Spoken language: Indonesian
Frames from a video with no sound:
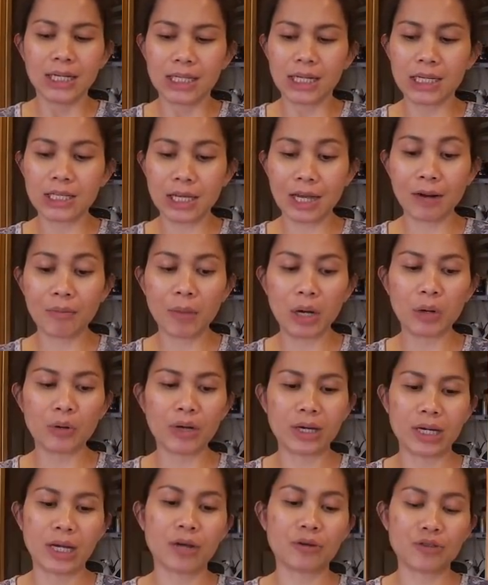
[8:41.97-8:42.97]
jadi sekarang baru
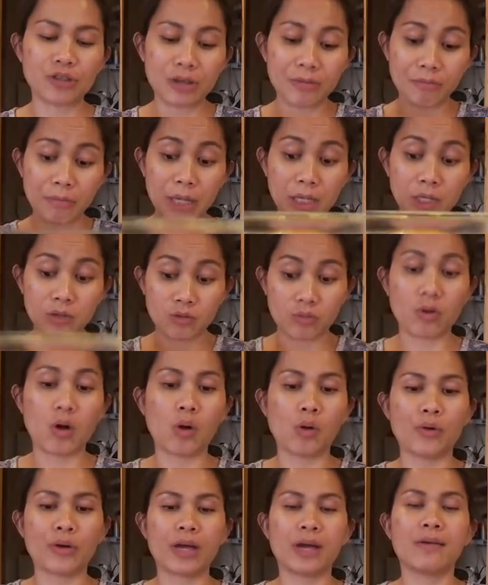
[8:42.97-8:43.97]
ingat harusnya empat row
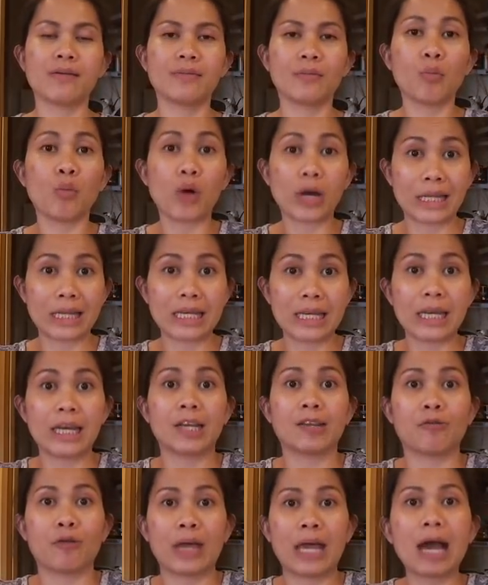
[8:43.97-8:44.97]
ya muatnya wow,
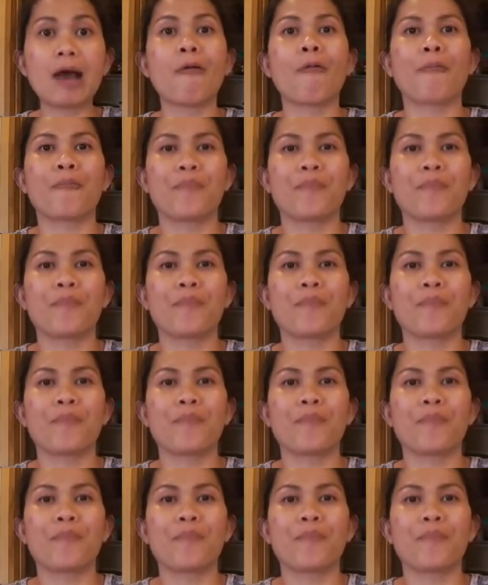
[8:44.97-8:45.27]
itu ya